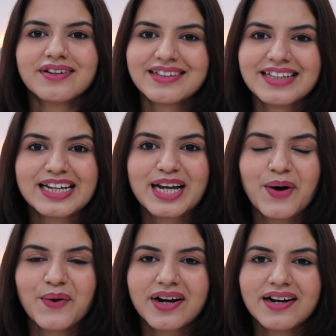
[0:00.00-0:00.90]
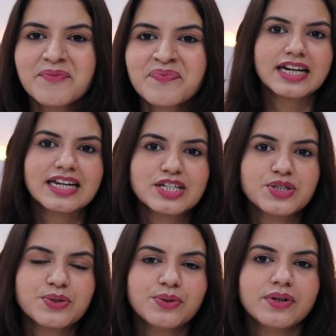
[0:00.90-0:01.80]
दिख गया होगा क्योंकि
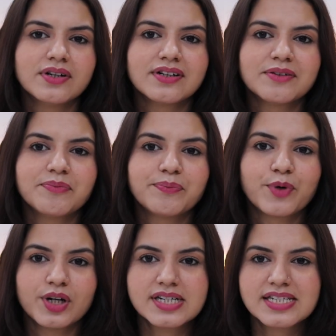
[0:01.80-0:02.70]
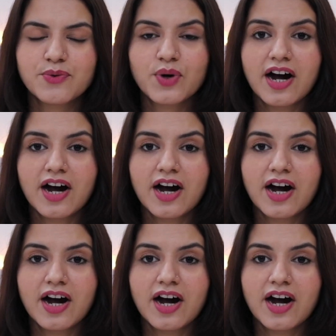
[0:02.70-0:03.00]
जो प्रोडक्ट्स है वो